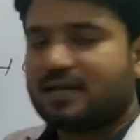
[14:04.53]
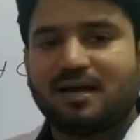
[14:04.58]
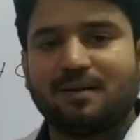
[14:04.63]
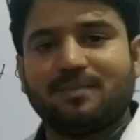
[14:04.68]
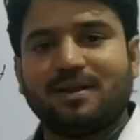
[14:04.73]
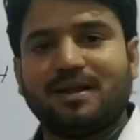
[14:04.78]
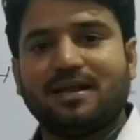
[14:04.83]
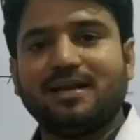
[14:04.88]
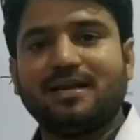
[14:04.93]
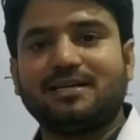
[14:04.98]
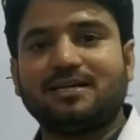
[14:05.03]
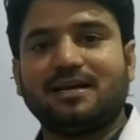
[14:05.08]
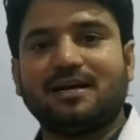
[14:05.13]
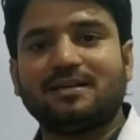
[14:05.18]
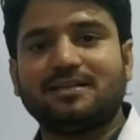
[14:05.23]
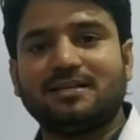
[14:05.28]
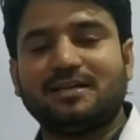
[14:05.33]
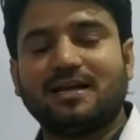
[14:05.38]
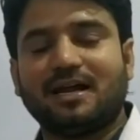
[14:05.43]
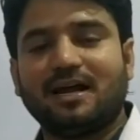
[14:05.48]
के हमने हीट
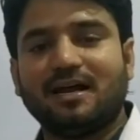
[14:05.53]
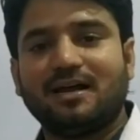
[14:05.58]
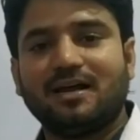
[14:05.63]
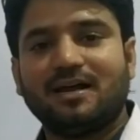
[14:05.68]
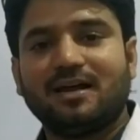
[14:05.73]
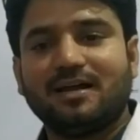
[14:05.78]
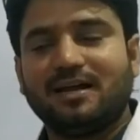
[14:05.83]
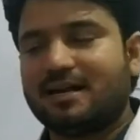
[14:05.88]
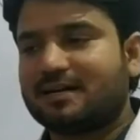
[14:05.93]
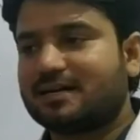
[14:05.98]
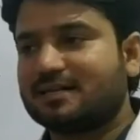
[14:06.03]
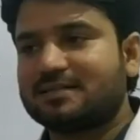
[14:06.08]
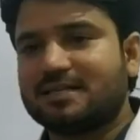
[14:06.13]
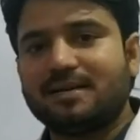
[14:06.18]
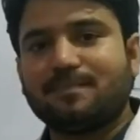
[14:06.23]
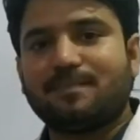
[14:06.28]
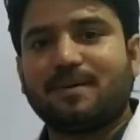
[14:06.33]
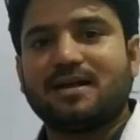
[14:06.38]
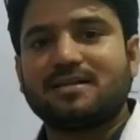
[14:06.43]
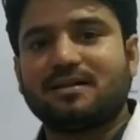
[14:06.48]
कर दिया
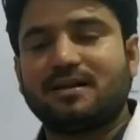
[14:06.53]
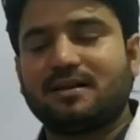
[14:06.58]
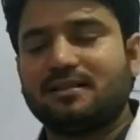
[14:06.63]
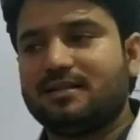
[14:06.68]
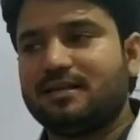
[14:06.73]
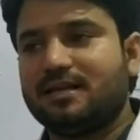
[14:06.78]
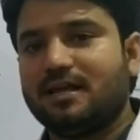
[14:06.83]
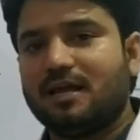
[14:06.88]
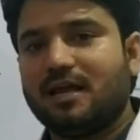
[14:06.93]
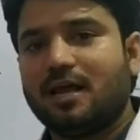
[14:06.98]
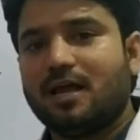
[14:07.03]
इलेक्ट्रिसिटी पास कर दी